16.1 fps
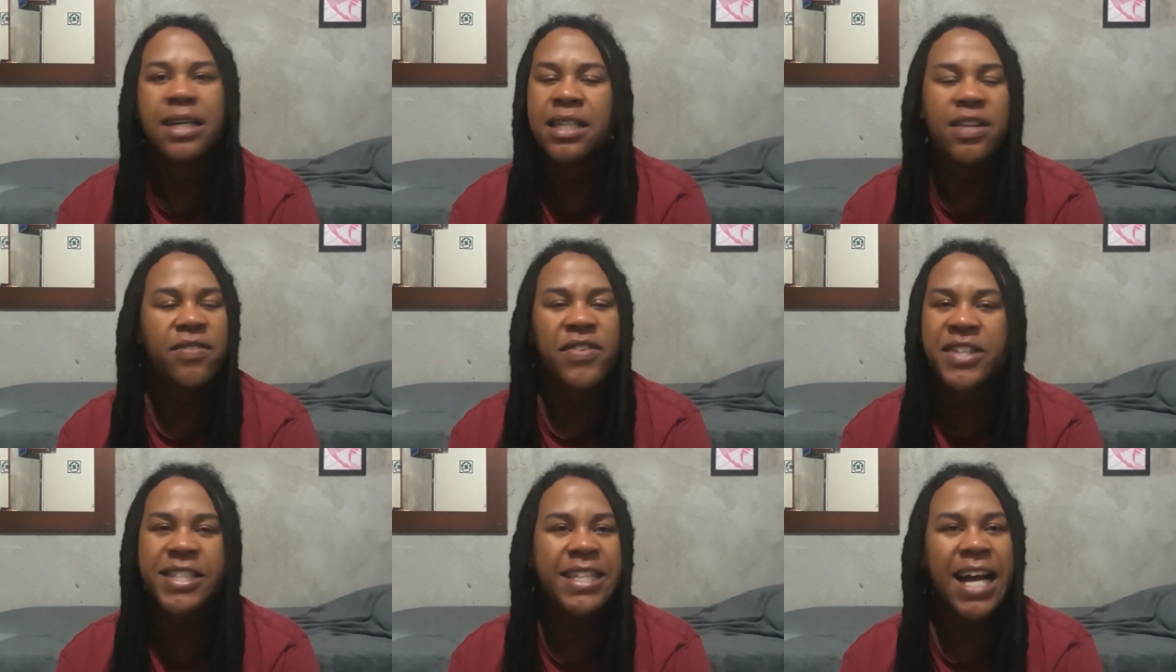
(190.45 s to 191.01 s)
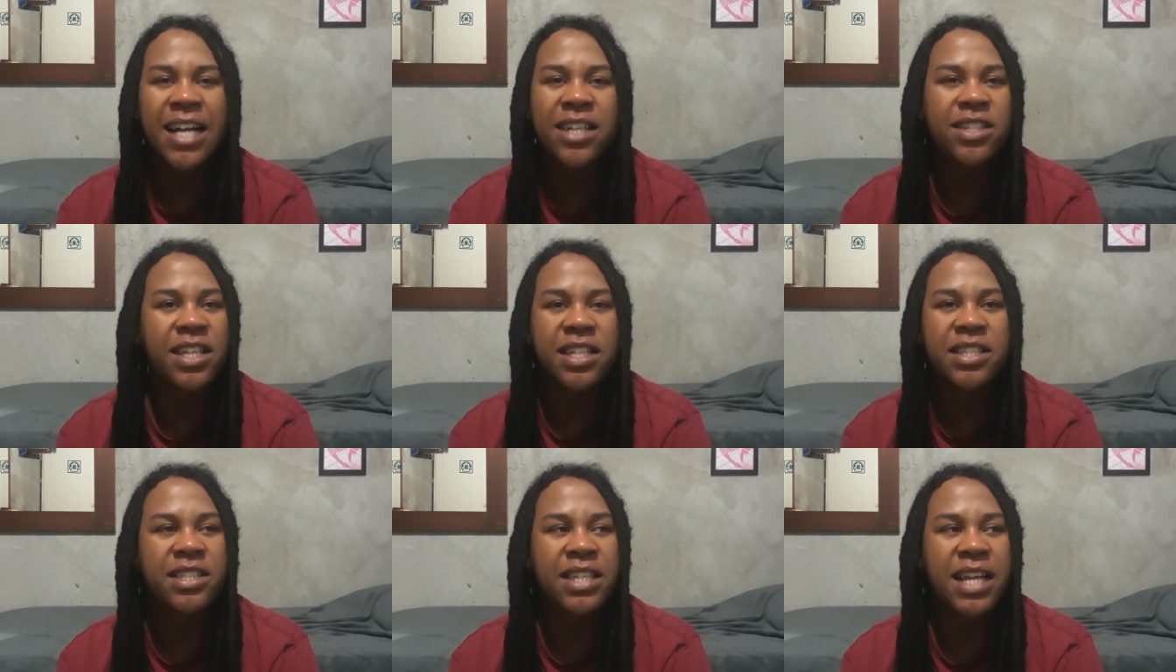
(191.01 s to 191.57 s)
Nem felicidade,
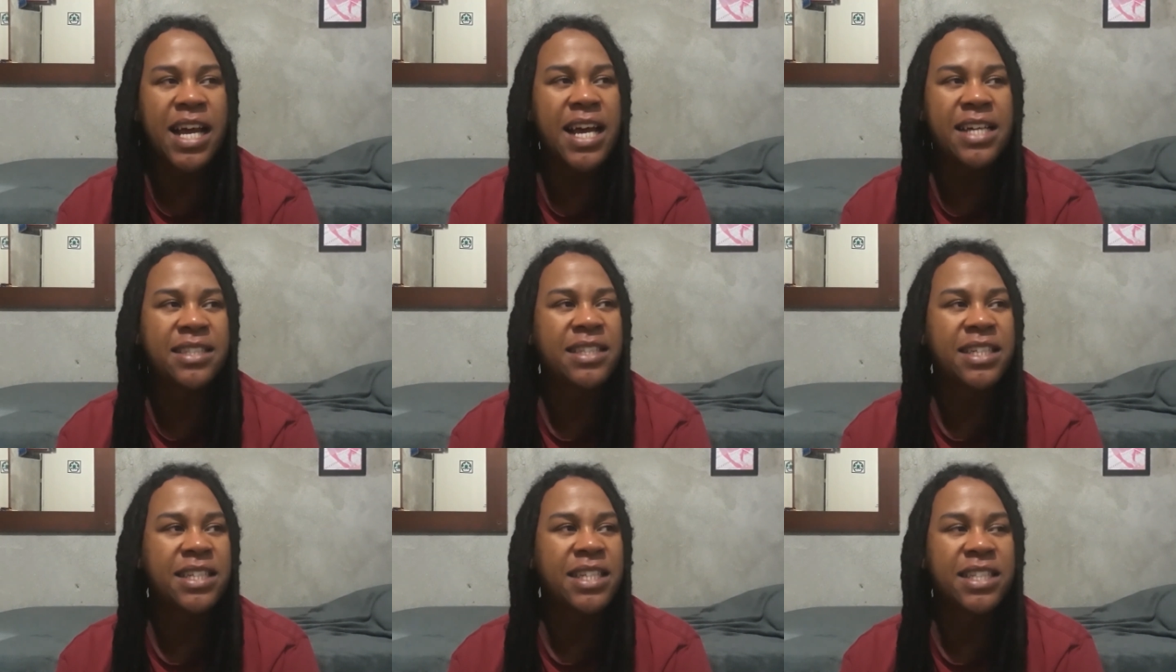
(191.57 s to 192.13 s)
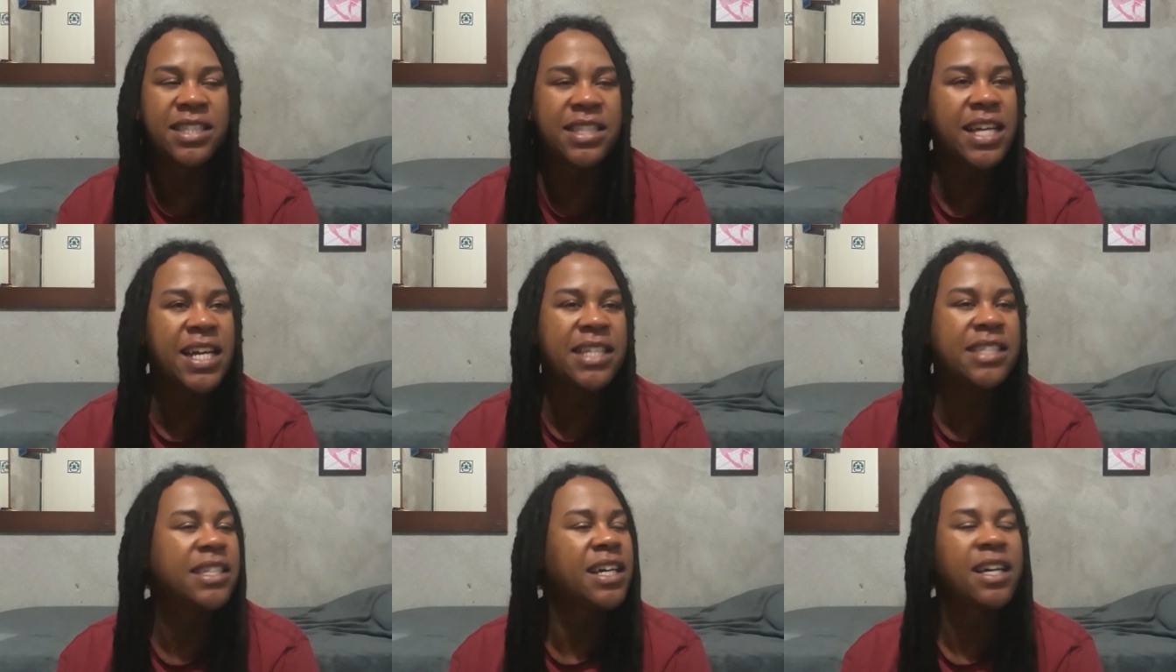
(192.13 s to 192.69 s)
nem estresse, nem
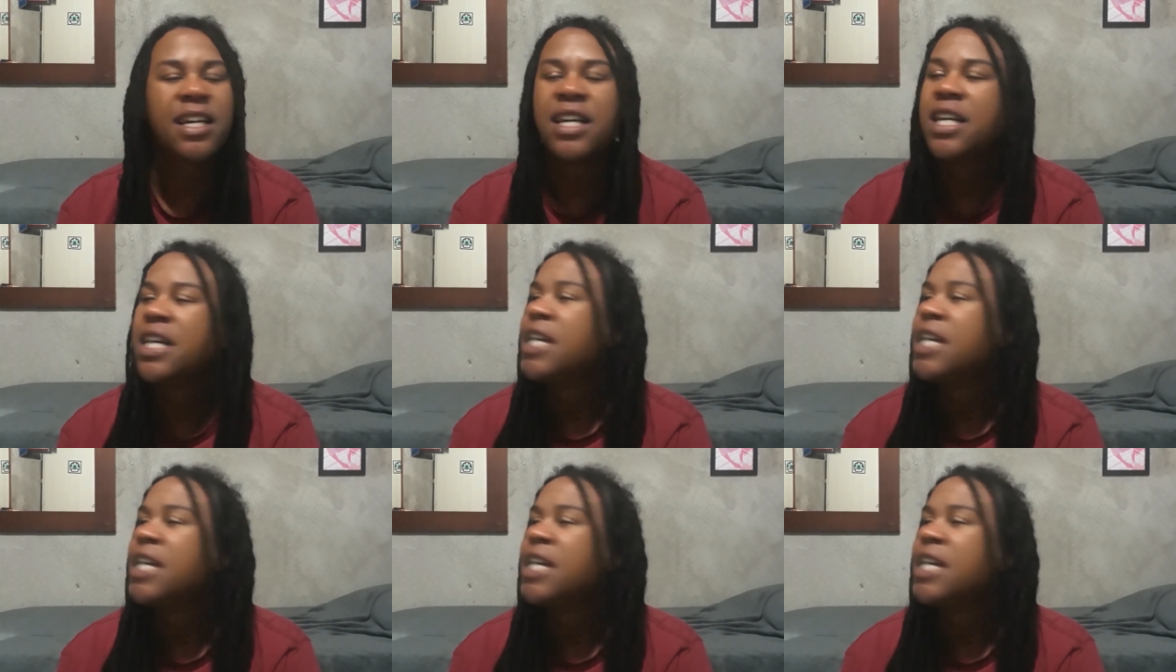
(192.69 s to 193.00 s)
tristeza.